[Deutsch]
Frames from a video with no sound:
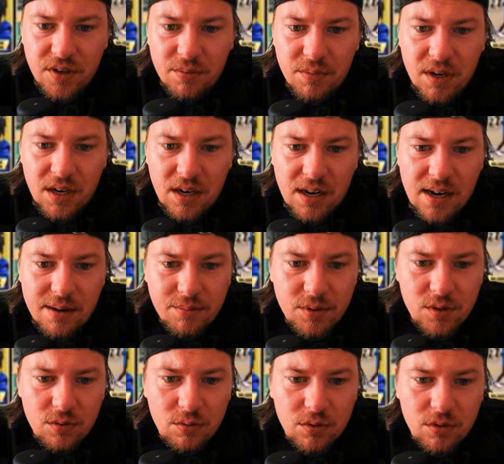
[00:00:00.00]
immer
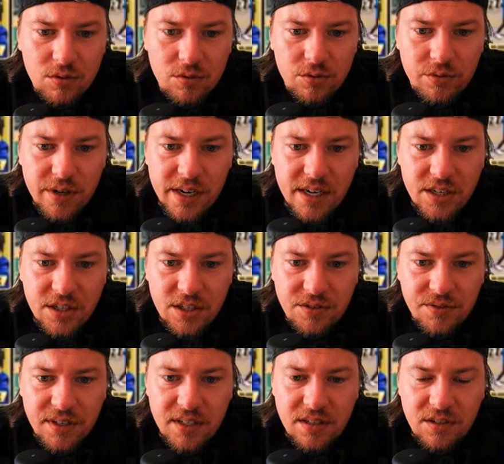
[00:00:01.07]
absolut trash. Ich
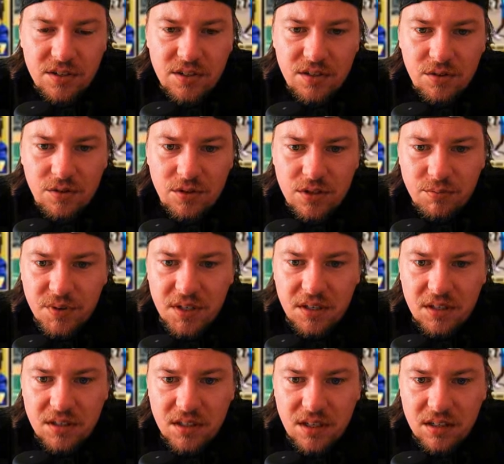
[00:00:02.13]
weiß nicht, diese
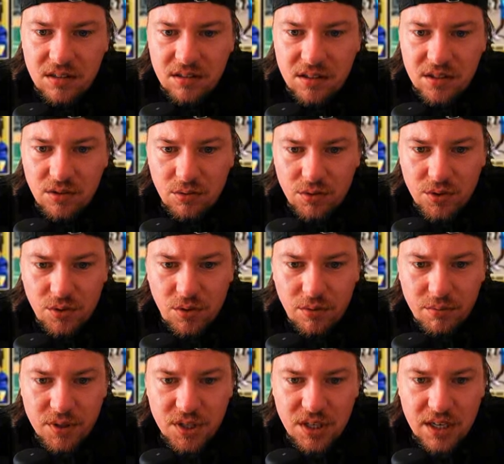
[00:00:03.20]
Kosmetik-Sachen, die jucken
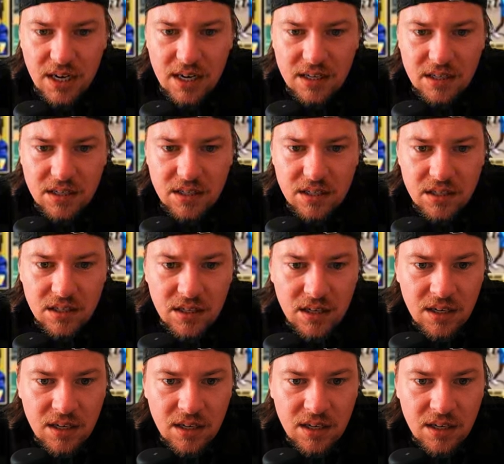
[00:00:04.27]
mich gar nicht.